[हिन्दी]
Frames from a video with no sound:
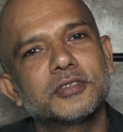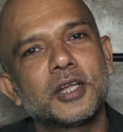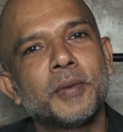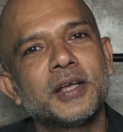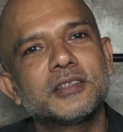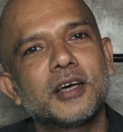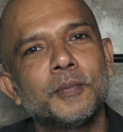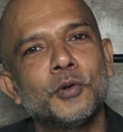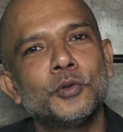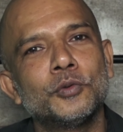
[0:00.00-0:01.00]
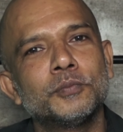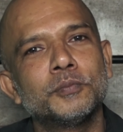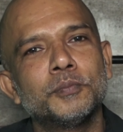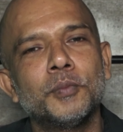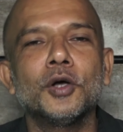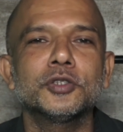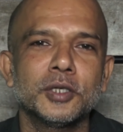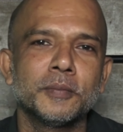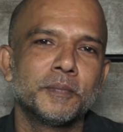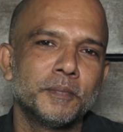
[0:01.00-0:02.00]
सलमान साहब हों बहुत
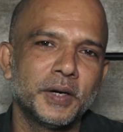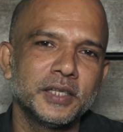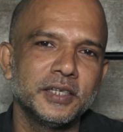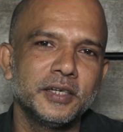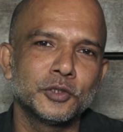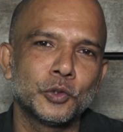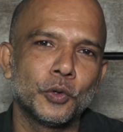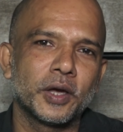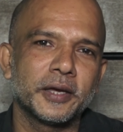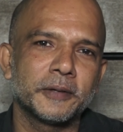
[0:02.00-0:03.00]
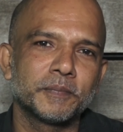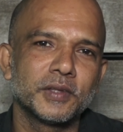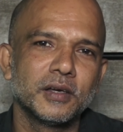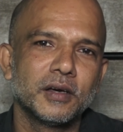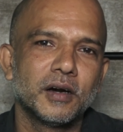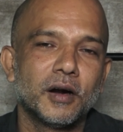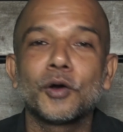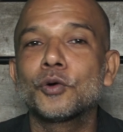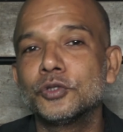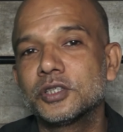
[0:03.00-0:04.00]
से बड़े दिग्गज लोग हैं
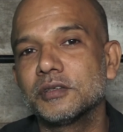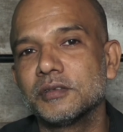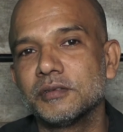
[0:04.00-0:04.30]
और कुछ